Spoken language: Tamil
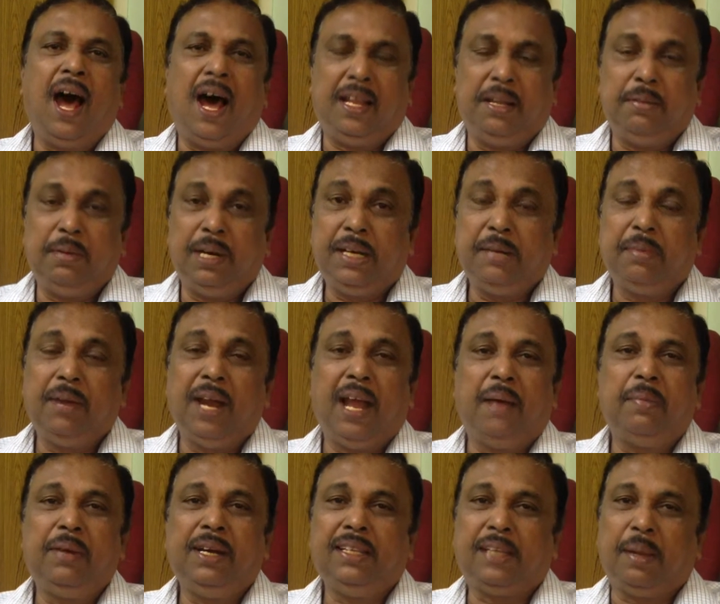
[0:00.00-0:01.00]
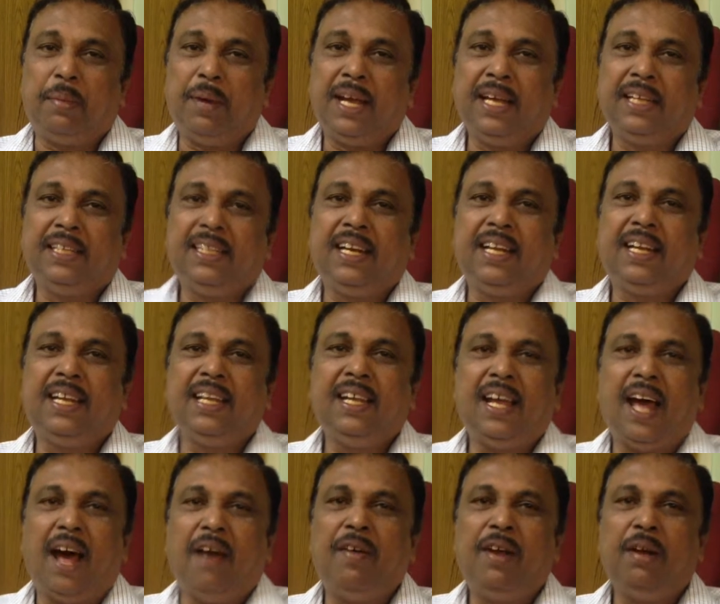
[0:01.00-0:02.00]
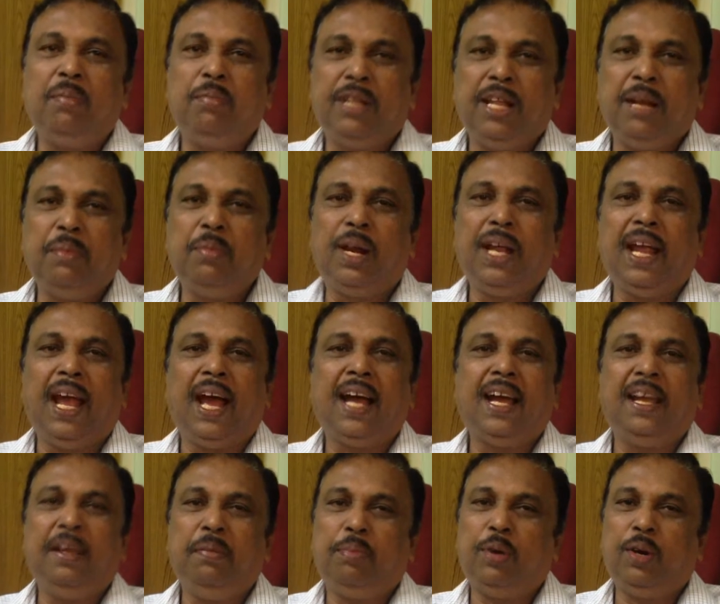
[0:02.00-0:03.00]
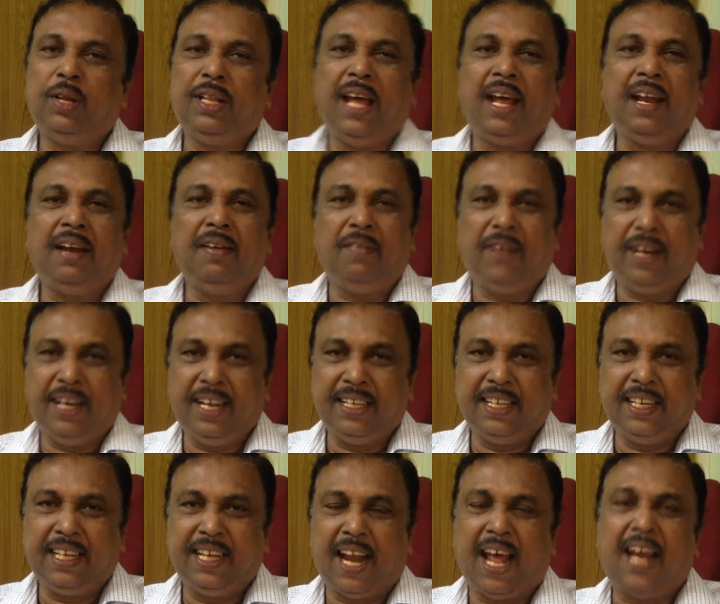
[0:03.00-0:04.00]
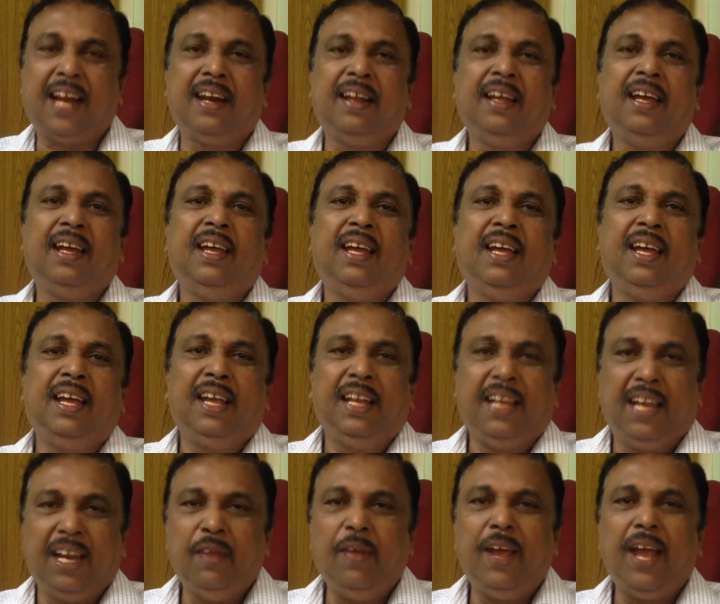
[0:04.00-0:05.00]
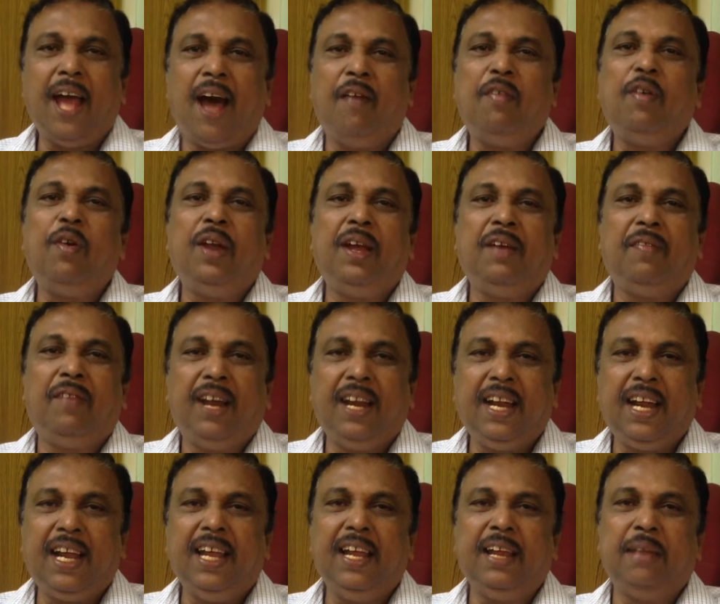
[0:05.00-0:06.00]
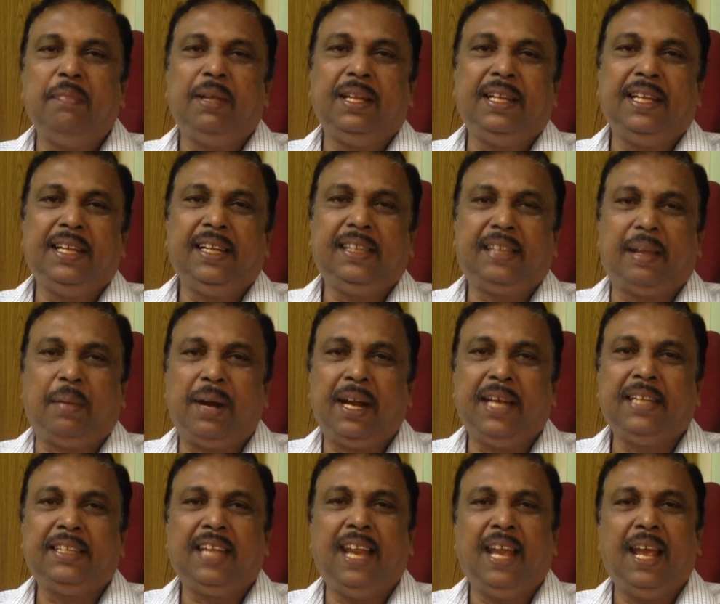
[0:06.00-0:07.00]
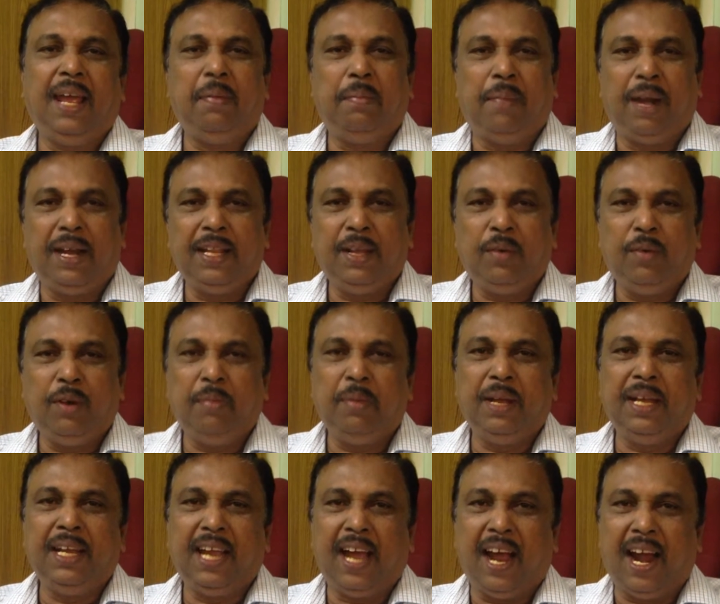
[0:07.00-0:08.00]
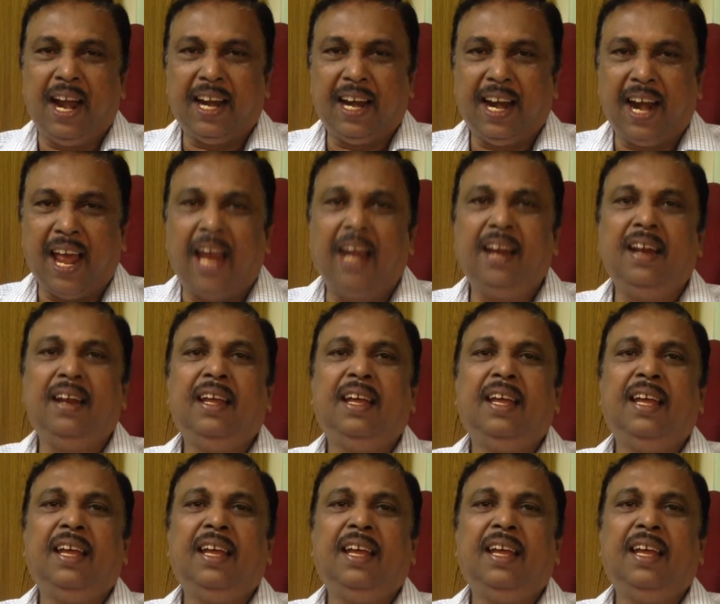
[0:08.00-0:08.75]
அது மட்டுமல்லாமல் தமிழகத்திற்கு அவர் முதன்முறையாக இப்பொழுதுதான் வருகை தருகிறார் எனவே அவருடைய வருகை என்பது தமிழகத்திலே மனித உரிமையாளர்களால்